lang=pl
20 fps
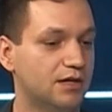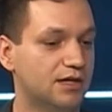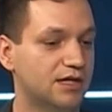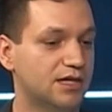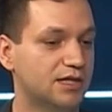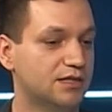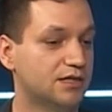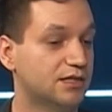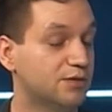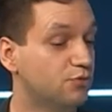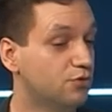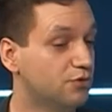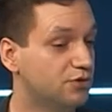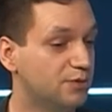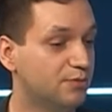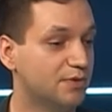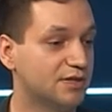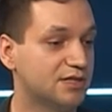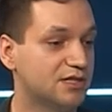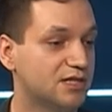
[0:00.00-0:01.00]
y, jest
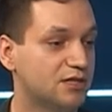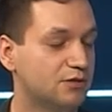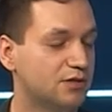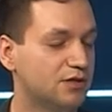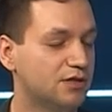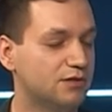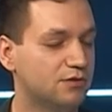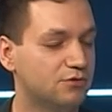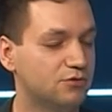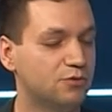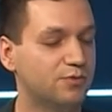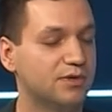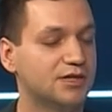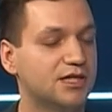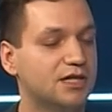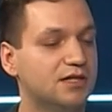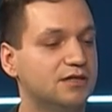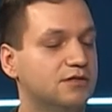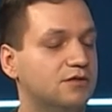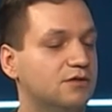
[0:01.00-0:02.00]

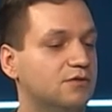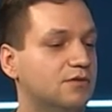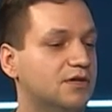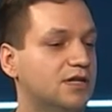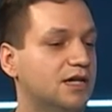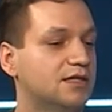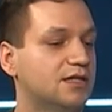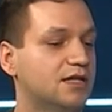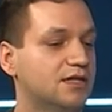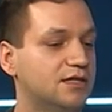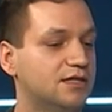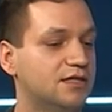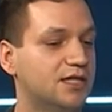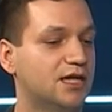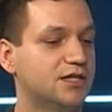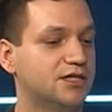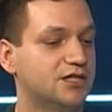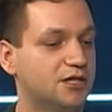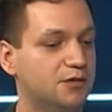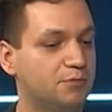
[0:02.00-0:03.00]
multiinstrumentalistą, gra na
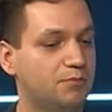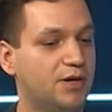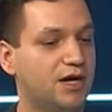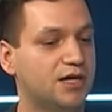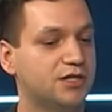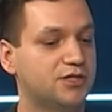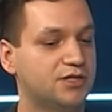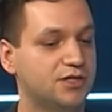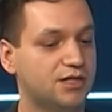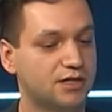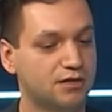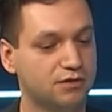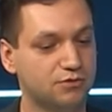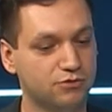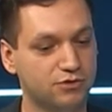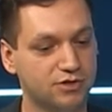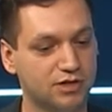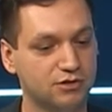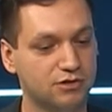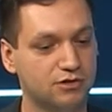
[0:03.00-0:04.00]
gitarze, basie,
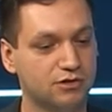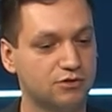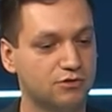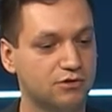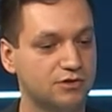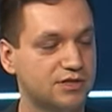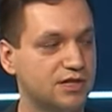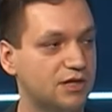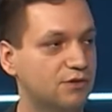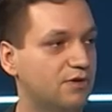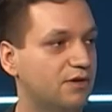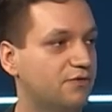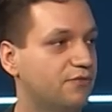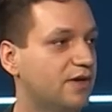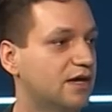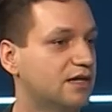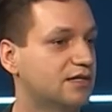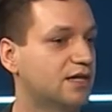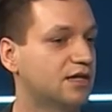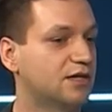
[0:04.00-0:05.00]
różnego rodzaju
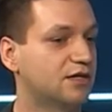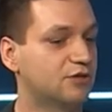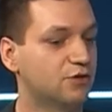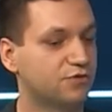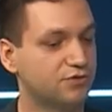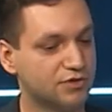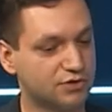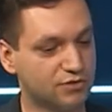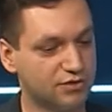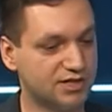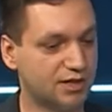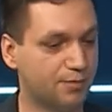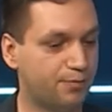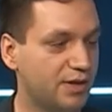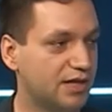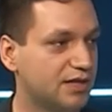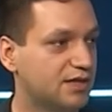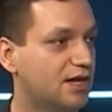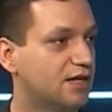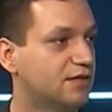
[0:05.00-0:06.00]
efektach i to wszystko
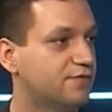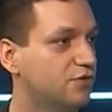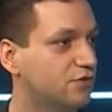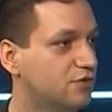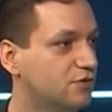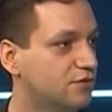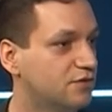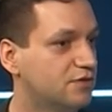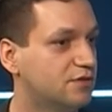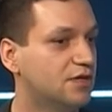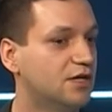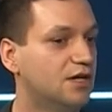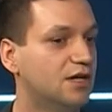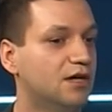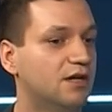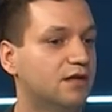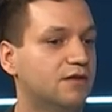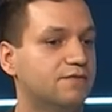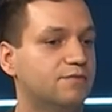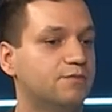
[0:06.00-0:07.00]
zapętla, tworząc
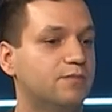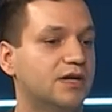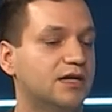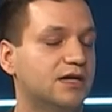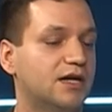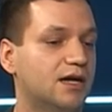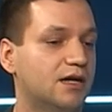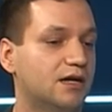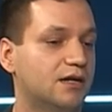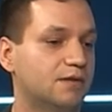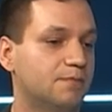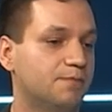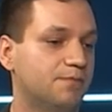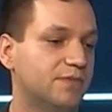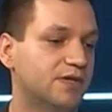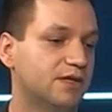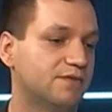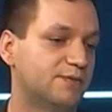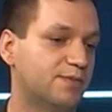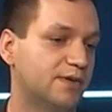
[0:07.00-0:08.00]
mega
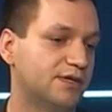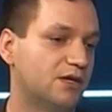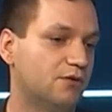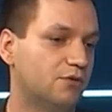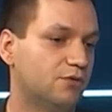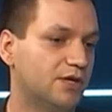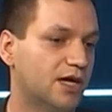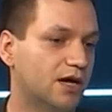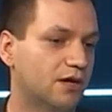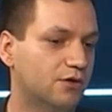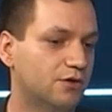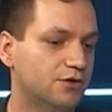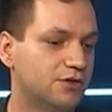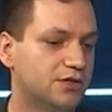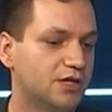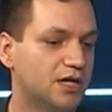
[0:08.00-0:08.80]
wspaniałą jakość.